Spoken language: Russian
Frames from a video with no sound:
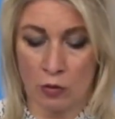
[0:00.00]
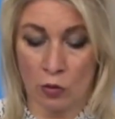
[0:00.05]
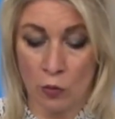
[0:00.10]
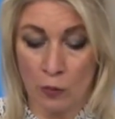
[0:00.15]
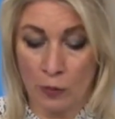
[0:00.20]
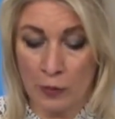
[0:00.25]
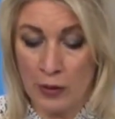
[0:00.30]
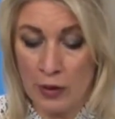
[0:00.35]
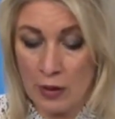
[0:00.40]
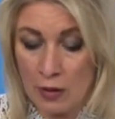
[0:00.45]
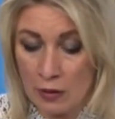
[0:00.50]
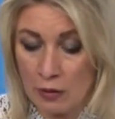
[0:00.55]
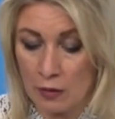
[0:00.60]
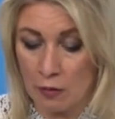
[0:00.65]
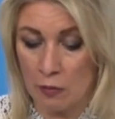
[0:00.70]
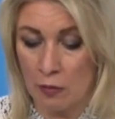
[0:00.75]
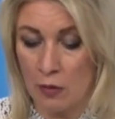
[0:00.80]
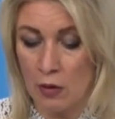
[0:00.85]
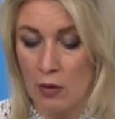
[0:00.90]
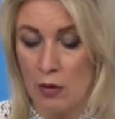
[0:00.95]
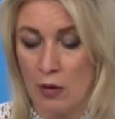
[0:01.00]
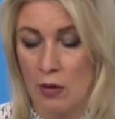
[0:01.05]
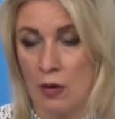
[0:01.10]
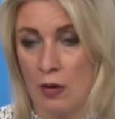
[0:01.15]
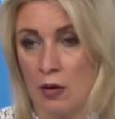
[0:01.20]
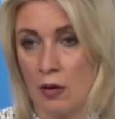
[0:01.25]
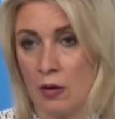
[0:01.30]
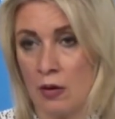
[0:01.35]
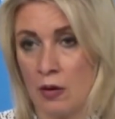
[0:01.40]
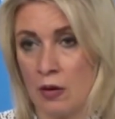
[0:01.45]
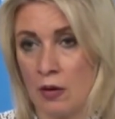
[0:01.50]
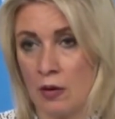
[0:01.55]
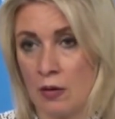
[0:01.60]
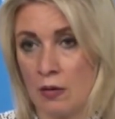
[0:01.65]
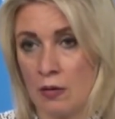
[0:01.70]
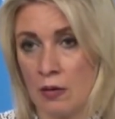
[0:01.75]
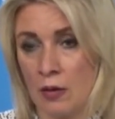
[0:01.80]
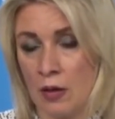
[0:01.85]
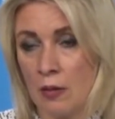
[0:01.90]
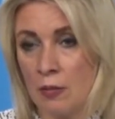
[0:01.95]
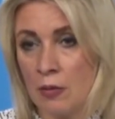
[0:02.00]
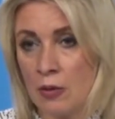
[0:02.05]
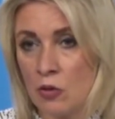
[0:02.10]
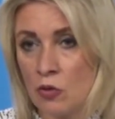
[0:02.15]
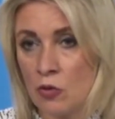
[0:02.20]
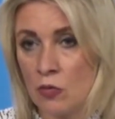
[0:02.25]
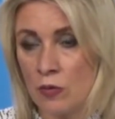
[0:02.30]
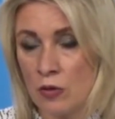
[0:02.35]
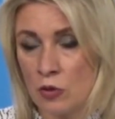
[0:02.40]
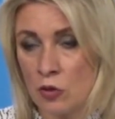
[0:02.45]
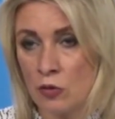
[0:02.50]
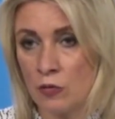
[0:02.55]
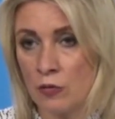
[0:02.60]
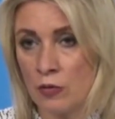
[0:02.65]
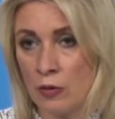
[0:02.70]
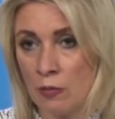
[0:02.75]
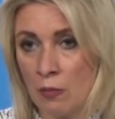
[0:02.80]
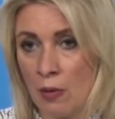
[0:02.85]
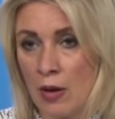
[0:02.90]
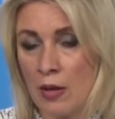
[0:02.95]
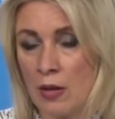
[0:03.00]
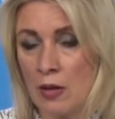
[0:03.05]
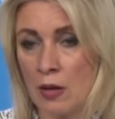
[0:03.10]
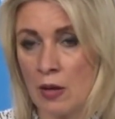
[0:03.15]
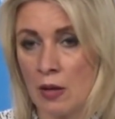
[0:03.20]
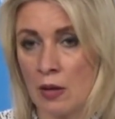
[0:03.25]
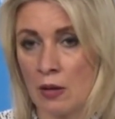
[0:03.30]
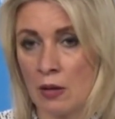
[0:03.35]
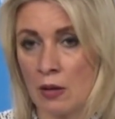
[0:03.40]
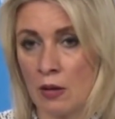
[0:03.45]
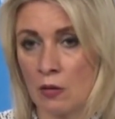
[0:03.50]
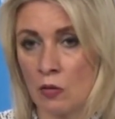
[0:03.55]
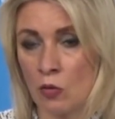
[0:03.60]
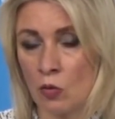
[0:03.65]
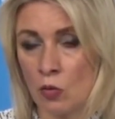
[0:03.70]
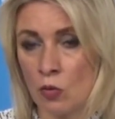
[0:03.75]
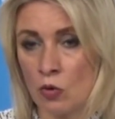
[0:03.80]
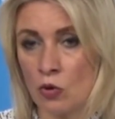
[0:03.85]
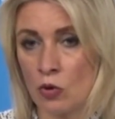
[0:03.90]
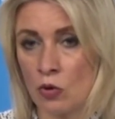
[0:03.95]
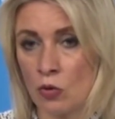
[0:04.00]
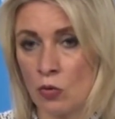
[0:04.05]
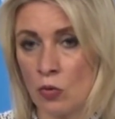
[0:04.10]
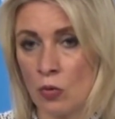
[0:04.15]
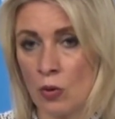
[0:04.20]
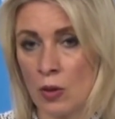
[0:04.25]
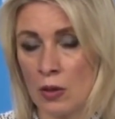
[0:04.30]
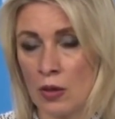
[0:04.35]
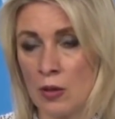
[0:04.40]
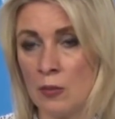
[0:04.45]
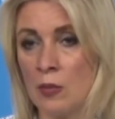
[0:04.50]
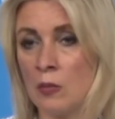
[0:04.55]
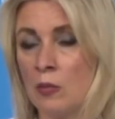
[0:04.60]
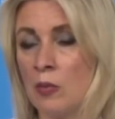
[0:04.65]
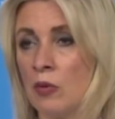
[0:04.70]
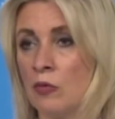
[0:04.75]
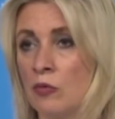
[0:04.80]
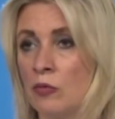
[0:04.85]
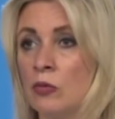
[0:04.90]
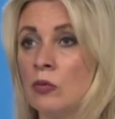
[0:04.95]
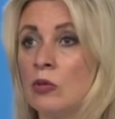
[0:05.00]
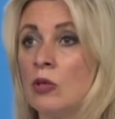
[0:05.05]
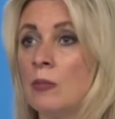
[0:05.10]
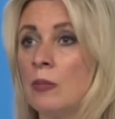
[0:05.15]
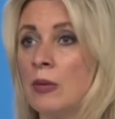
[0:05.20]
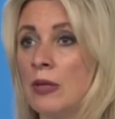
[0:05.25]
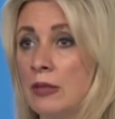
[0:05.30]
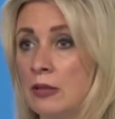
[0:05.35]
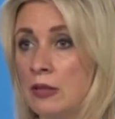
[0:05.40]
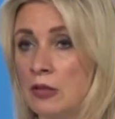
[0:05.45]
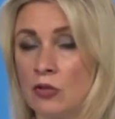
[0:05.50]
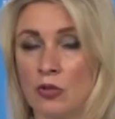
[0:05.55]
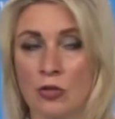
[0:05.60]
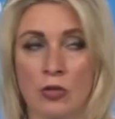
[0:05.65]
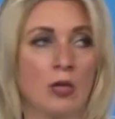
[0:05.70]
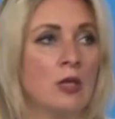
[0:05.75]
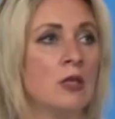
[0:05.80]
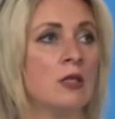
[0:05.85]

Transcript: Но при этом а, я обращу ваше внимание на то, что какими бы внутриполитические